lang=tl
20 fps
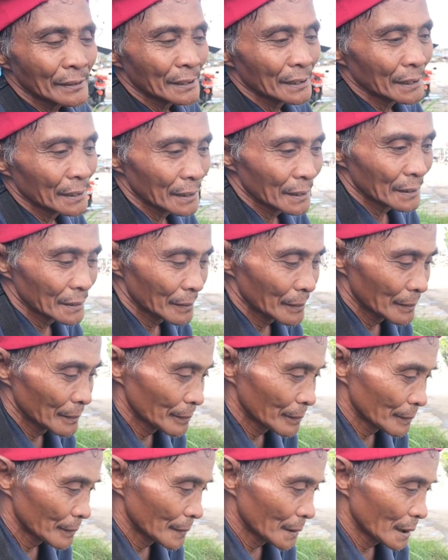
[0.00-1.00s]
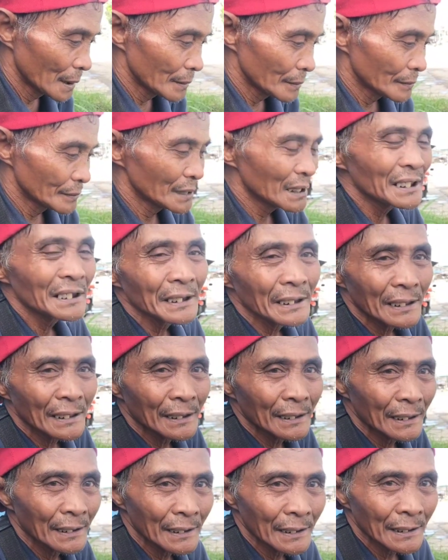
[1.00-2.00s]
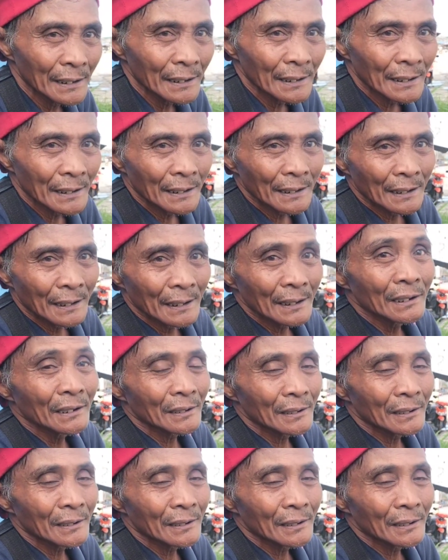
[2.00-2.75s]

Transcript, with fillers: niyo? Ano, Nini. Nini?